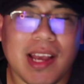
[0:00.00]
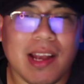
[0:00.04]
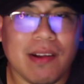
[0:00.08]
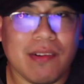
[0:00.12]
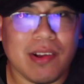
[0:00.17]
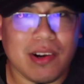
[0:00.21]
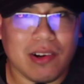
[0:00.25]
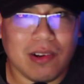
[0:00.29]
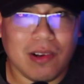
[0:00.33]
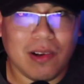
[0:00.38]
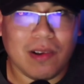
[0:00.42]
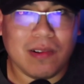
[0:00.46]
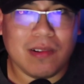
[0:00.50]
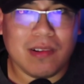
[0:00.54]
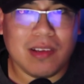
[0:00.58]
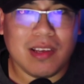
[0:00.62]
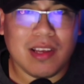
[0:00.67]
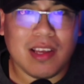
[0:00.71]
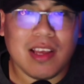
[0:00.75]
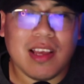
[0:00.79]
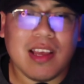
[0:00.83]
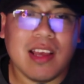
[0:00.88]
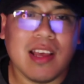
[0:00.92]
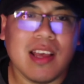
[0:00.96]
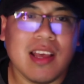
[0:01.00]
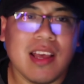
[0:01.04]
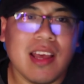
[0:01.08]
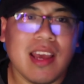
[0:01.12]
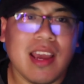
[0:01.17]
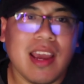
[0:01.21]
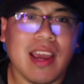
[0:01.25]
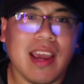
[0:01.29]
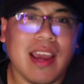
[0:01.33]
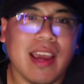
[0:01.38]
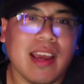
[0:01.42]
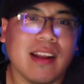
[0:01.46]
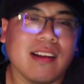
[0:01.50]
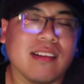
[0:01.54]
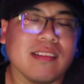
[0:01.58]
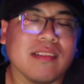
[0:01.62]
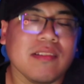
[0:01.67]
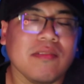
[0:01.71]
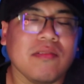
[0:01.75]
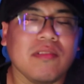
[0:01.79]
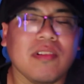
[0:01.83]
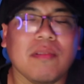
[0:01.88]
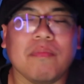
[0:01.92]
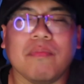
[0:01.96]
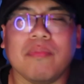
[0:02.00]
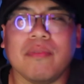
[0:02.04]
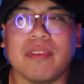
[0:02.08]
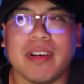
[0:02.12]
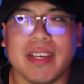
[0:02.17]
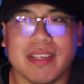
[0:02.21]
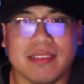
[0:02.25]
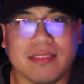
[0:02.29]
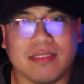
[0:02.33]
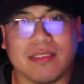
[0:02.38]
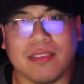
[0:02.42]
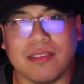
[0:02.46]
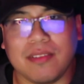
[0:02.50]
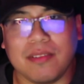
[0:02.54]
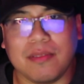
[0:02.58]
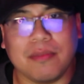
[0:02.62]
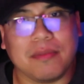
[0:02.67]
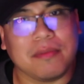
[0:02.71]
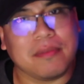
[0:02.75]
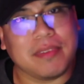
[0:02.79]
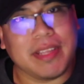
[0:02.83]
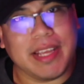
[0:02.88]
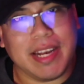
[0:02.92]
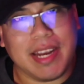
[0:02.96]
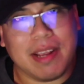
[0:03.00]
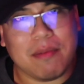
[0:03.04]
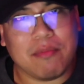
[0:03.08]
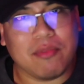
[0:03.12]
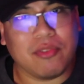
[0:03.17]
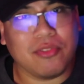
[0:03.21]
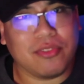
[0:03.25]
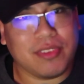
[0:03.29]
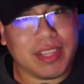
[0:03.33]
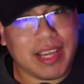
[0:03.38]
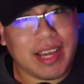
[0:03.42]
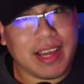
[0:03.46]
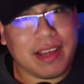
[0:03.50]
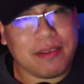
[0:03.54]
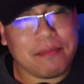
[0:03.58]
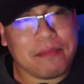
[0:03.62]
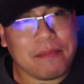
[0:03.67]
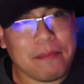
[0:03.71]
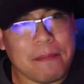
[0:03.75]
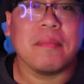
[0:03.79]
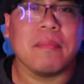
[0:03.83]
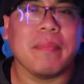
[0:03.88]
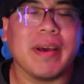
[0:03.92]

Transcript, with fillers: Everglow. En el segundo puesto tenemos a...